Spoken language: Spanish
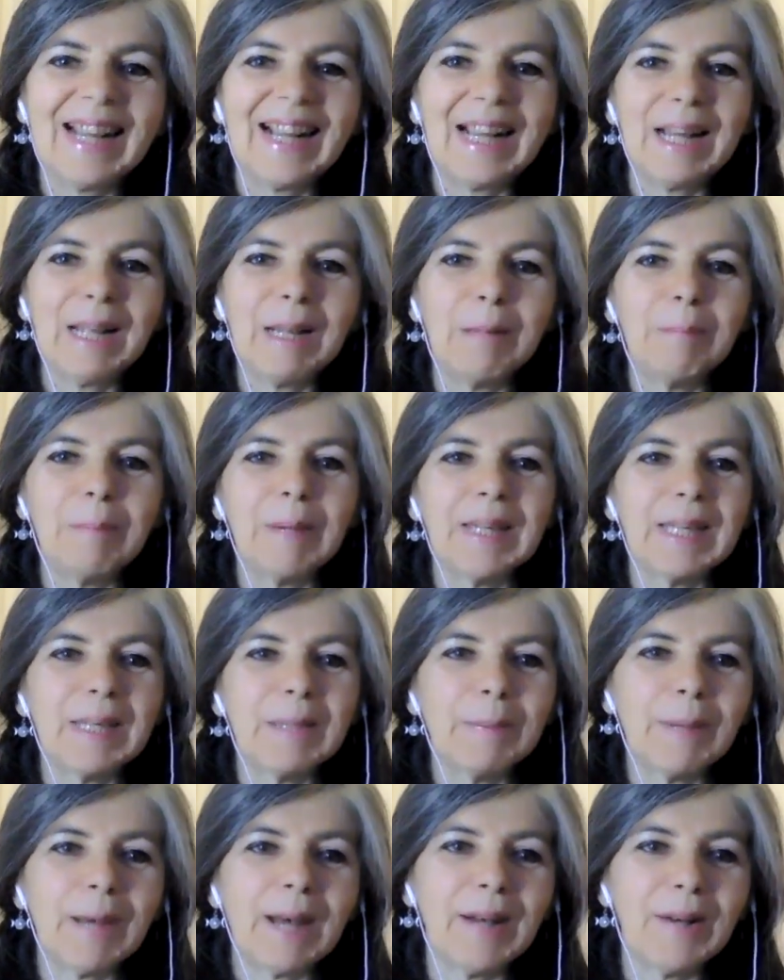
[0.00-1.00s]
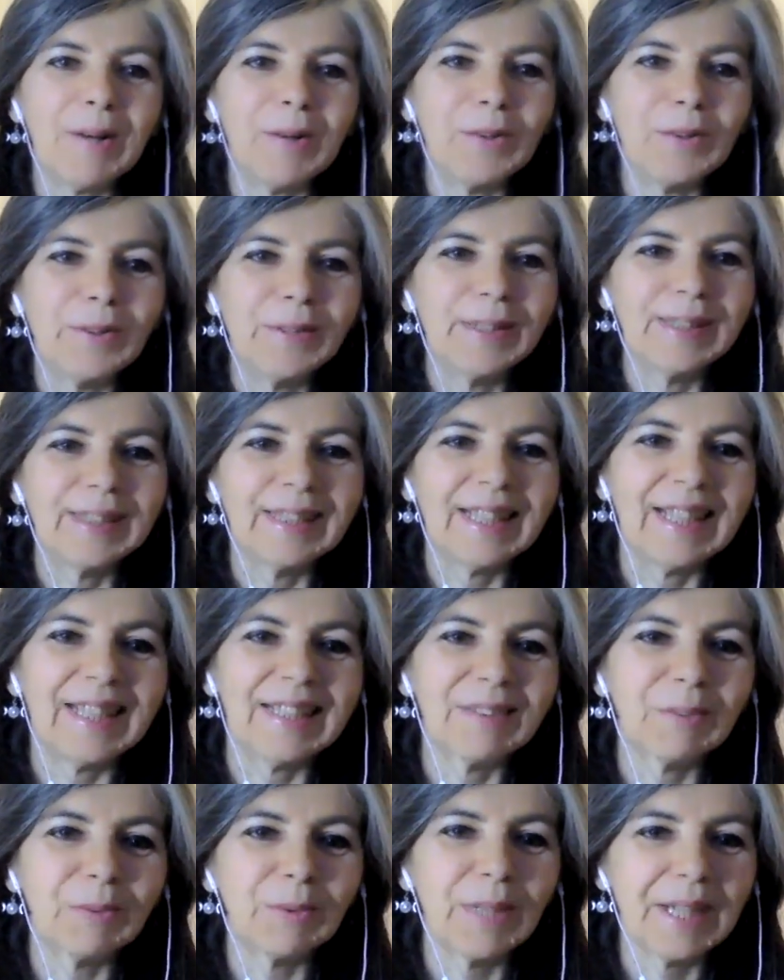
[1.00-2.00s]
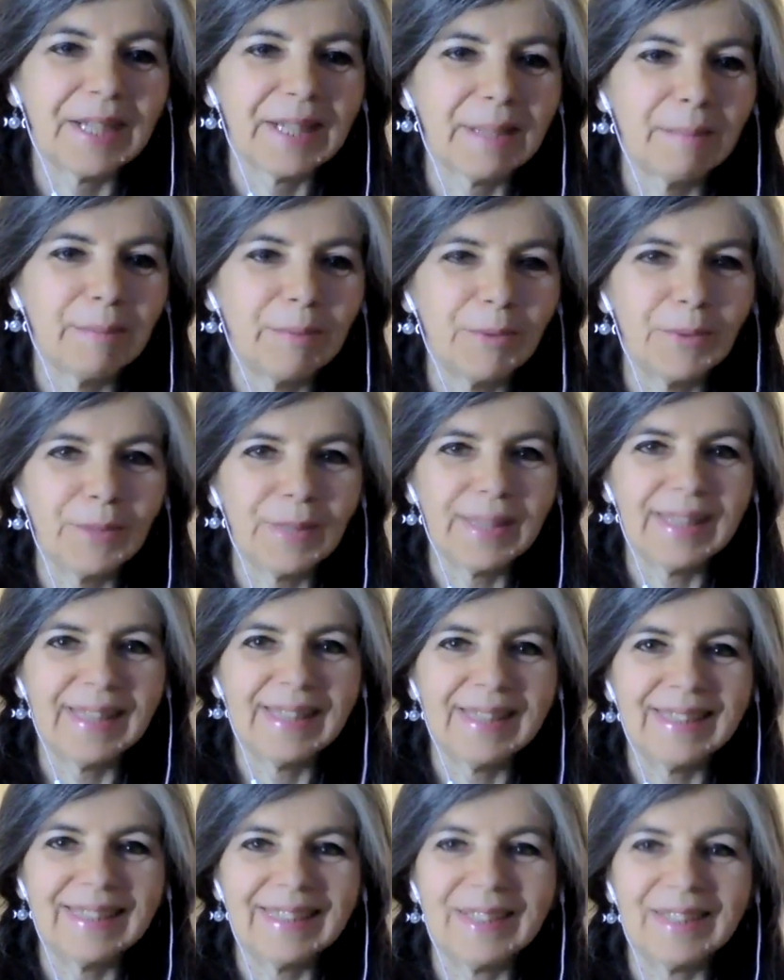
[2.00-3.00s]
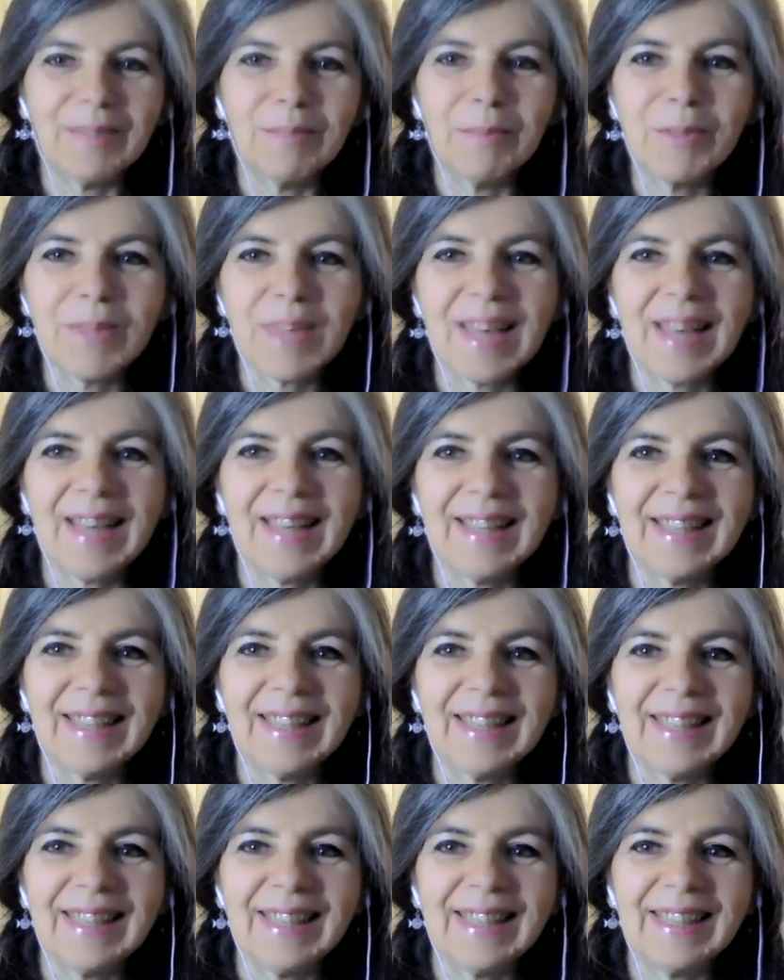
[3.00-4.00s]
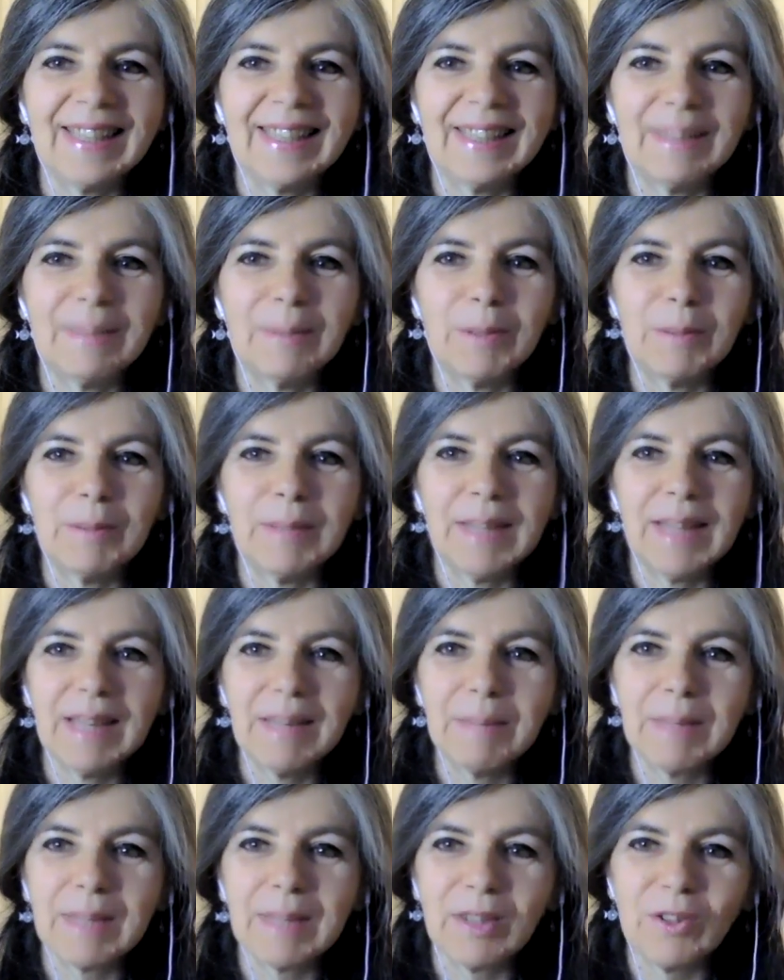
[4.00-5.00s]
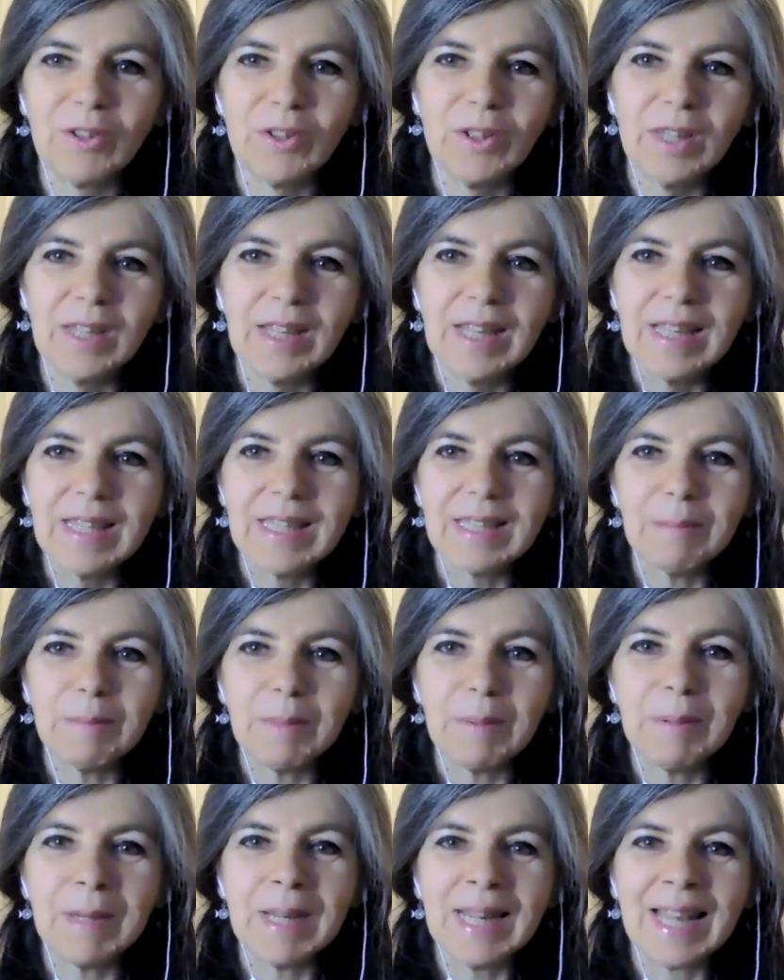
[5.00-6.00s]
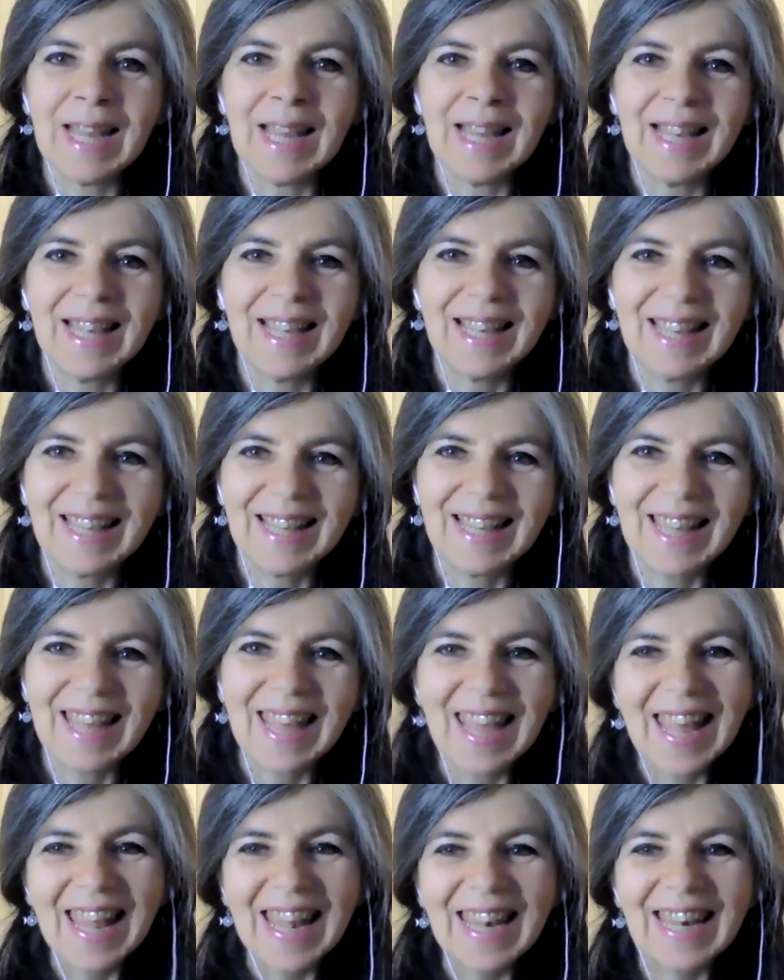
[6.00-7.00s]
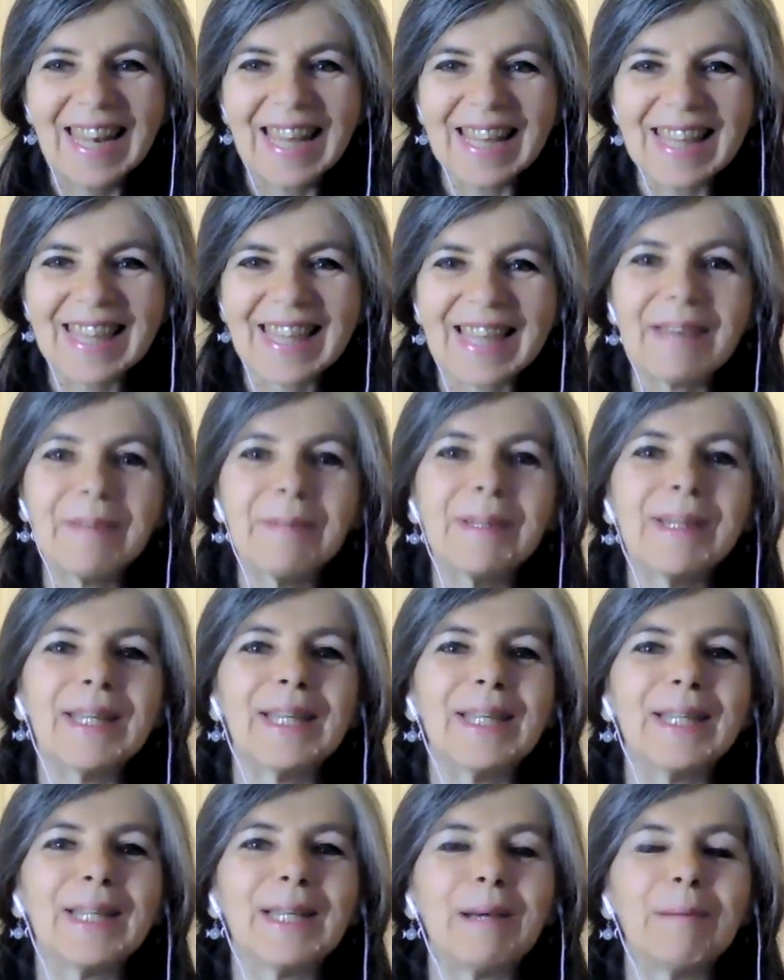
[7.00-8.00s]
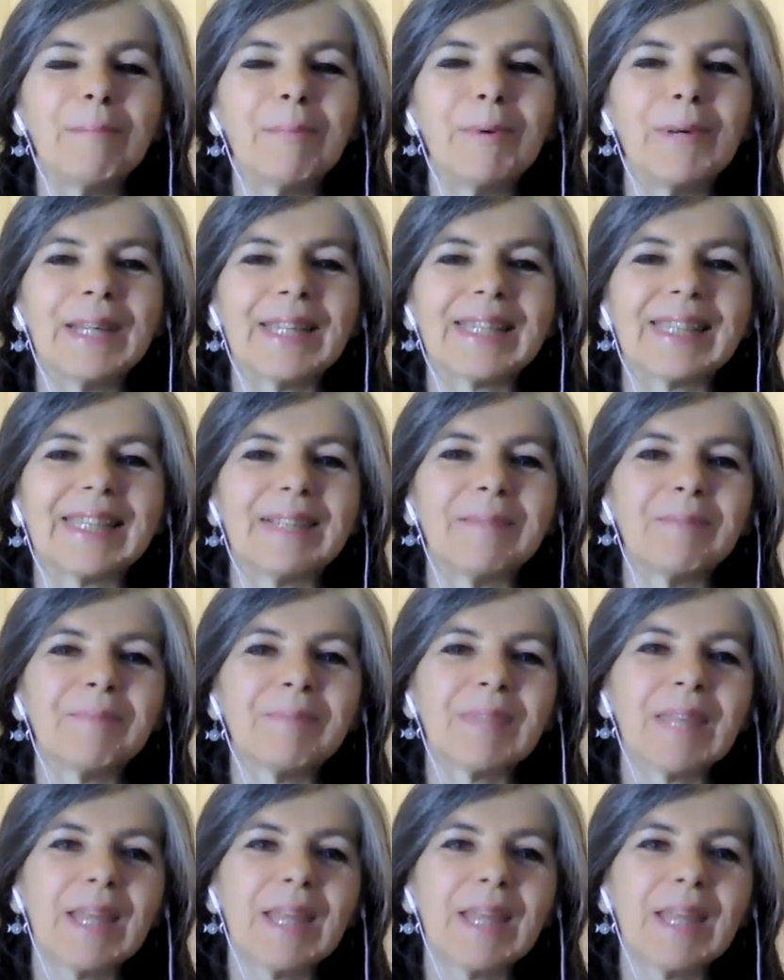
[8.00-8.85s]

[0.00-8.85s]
al País Vasco, a su garra Murdi. Tengo muchas ganas de, volver. ahí. me quedó, se me ve la llave en la puerta.